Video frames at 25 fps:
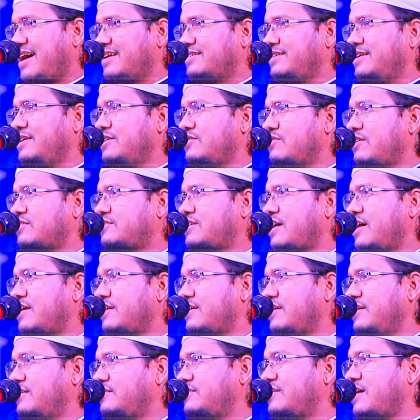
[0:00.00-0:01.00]

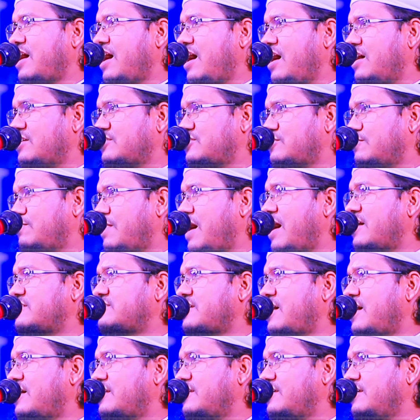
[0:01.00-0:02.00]
স্বাধীনতার ইতিহাস
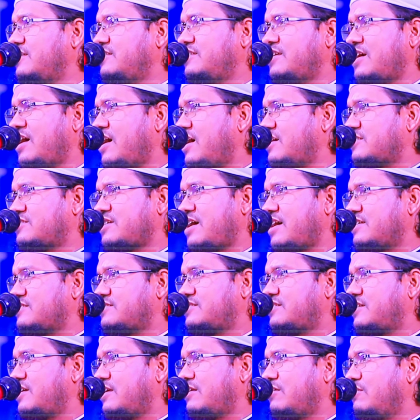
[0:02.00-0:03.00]
ভাষার ইতিহাস
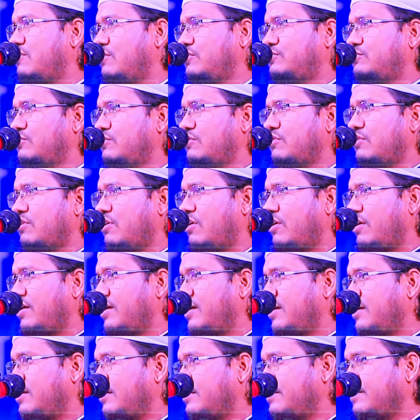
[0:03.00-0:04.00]
আজকের নতুন
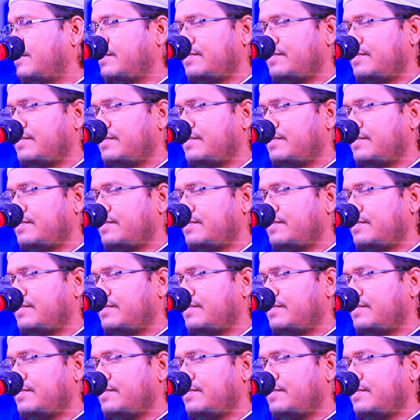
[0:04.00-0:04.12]
নয়